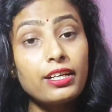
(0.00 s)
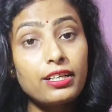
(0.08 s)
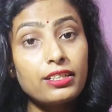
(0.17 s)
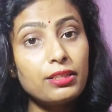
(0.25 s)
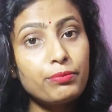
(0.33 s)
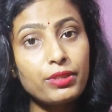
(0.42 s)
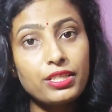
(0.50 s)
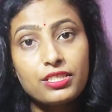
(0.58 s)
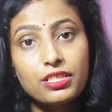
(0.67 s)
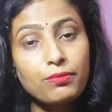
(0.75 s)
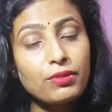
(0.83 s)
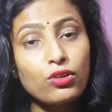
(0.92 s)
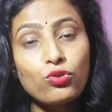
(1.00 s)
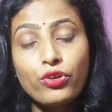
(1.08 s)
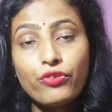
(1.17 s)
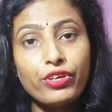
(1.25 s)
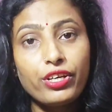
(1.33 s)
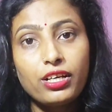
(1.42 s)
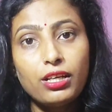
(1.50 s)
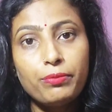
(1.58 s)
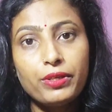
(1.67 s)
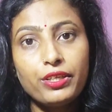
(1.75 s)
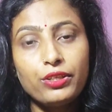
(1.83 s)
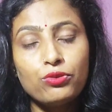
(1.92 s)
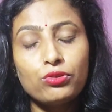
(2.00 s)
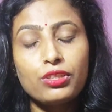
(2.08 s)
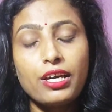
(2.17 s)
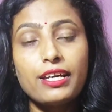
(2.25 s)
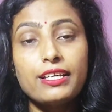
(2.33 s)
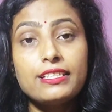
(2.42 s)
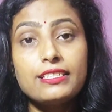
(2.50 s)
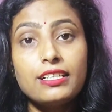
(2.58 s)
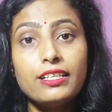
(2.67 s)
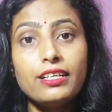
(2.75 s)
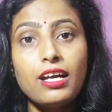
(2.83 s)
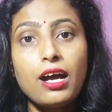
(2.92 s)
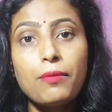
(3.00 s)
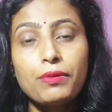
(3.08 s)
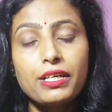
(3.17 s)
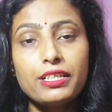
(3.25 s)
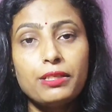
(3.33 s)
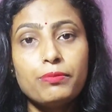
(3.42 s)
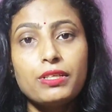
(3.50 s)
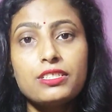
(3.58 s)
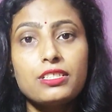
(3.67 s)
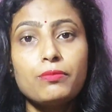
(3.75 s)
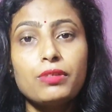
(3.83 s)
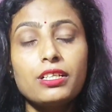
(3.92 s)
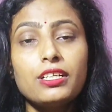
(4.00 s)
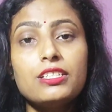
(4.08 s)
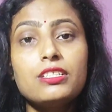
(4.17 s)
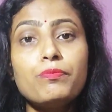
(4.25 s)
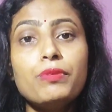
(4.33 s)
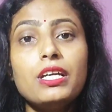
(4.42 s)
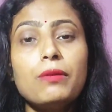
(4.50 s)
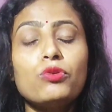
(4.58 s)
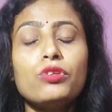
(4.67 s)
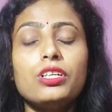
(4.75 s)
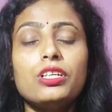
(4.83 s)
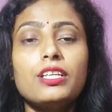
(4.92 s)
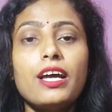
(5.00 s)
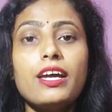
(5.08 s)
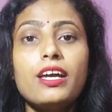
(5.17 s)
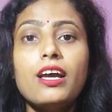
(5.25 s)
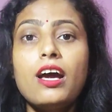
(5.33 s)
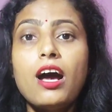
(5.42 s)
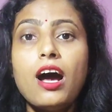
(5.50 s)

कठिन परिश्रम का कोई विकल्प नहीं होता है इसलिए आप कठिन परिश्रम करिए जब भी आपको नींद आए